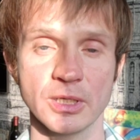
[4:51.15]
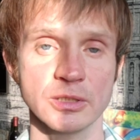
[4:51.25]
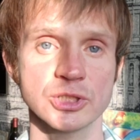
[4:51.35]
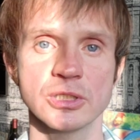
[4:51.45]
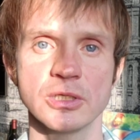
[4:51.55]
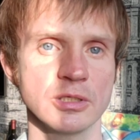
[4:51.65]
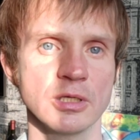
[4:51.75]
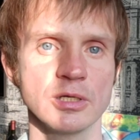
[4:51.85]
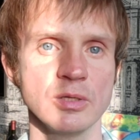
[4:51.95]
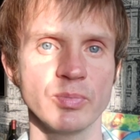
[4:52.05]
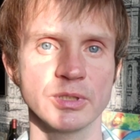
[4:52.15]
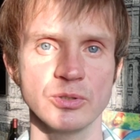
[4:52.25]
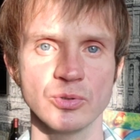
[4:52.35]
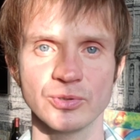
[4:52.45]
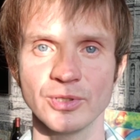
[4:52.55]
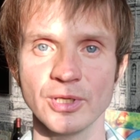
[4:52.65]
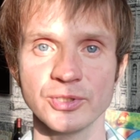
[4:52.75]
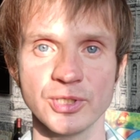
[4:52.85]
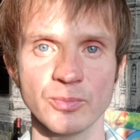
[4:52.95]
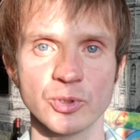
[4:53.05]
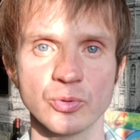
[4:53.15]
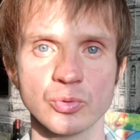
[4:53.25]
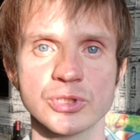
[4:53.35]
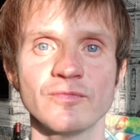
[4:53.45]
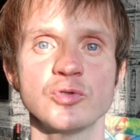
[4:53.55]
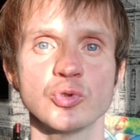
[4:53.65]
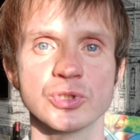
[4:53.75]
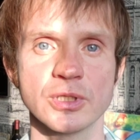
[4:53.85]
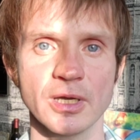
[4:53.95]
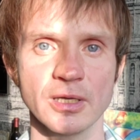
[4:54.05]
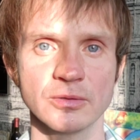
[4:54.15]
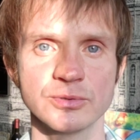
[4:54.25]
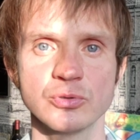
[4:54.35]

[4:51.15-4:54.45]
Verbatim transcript: Конечно, техника не подойдет тем, кто уже все знает,